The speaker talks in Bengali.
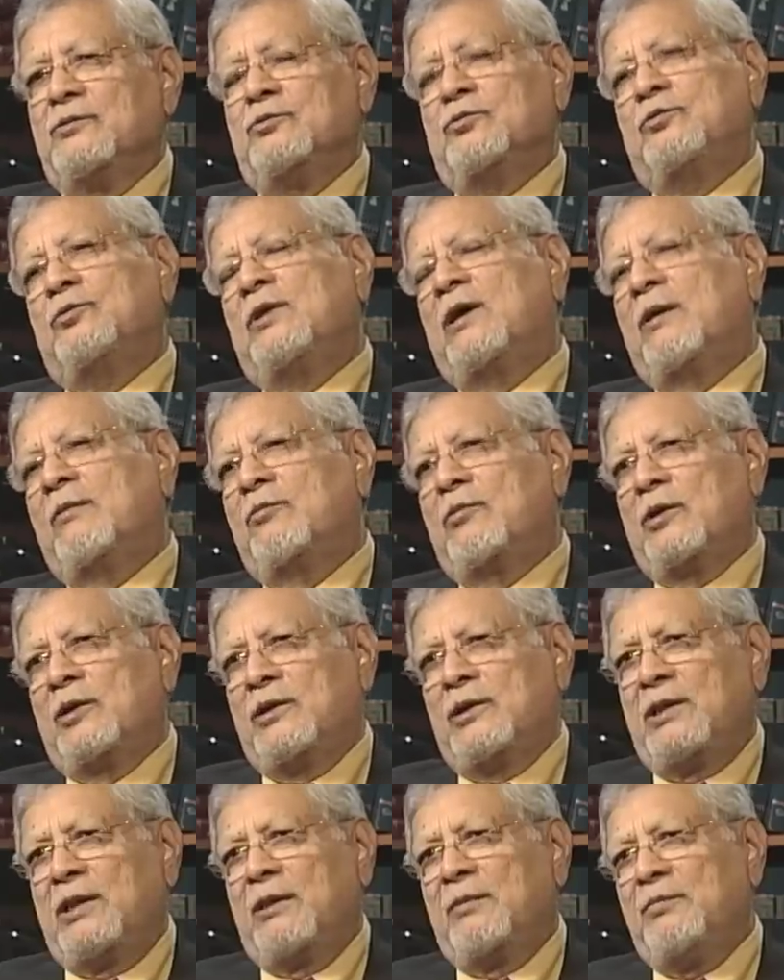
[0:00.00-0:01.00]

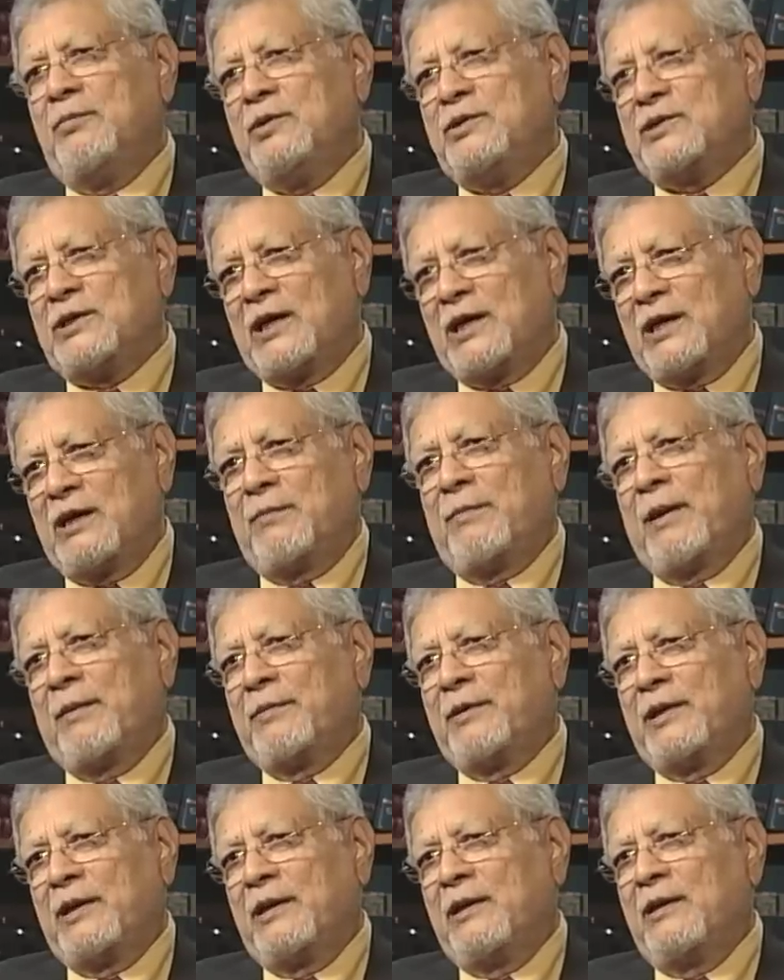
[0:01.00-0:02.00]
যুদ্ধাপরাধীদের বিচারের
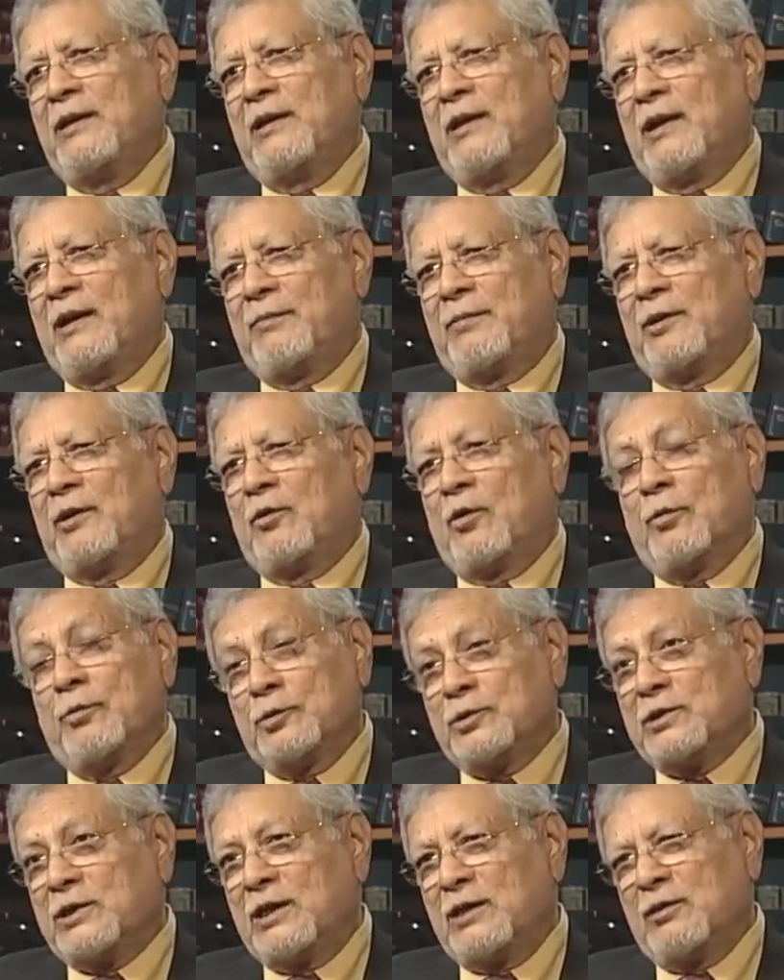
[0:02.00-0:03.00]
ব্যাপারে আপনার
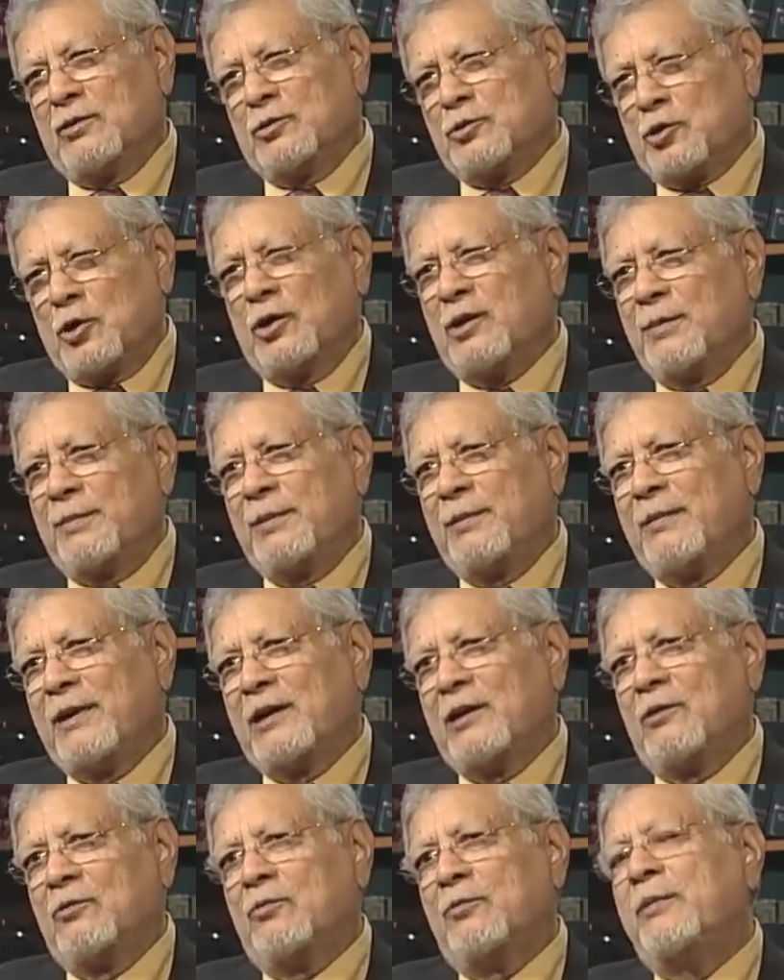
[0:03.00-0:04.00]
অবস্থান সংক্ষেপে
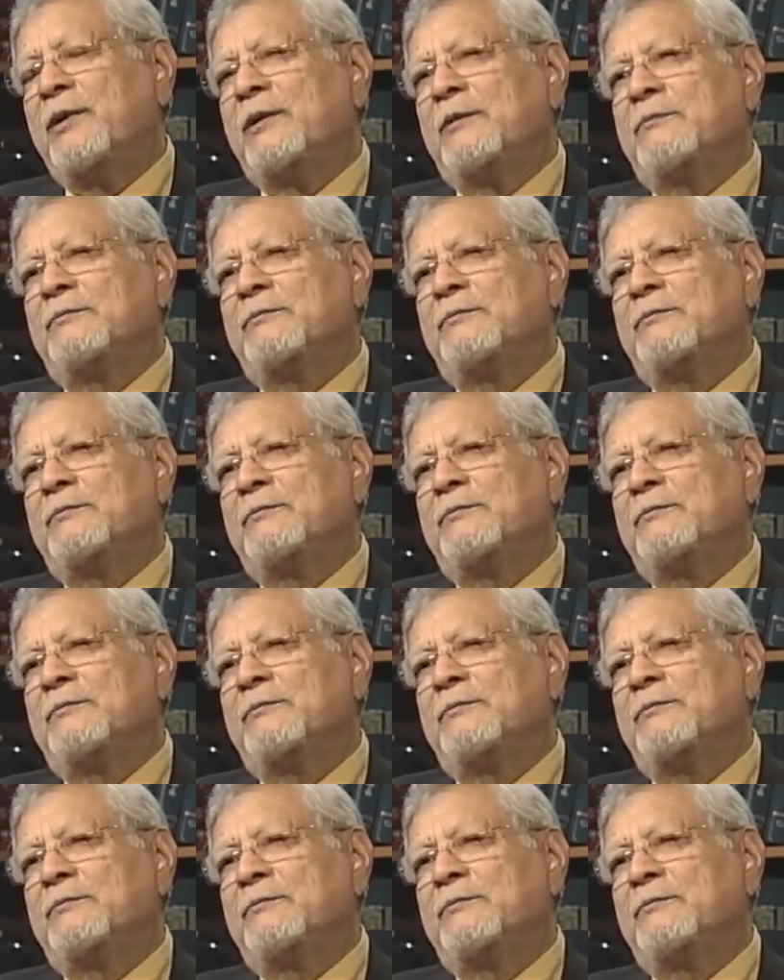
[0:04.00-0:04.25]
ব্যাখ্যা করবেন